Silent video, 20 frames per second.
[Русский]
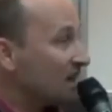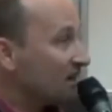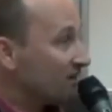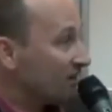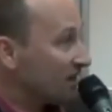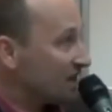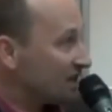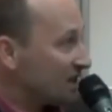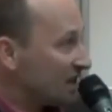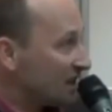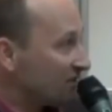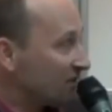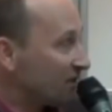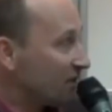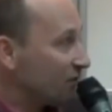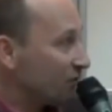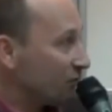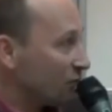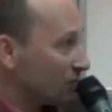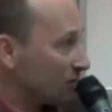В
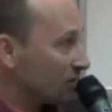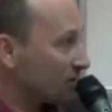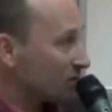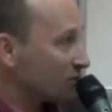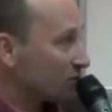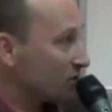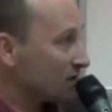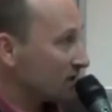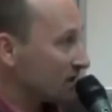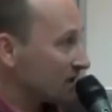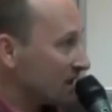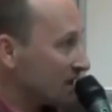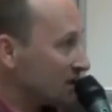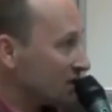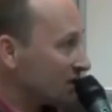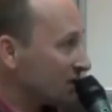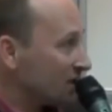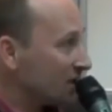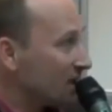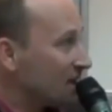резервный фонд. Что это
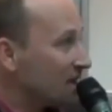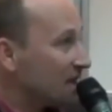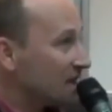значит?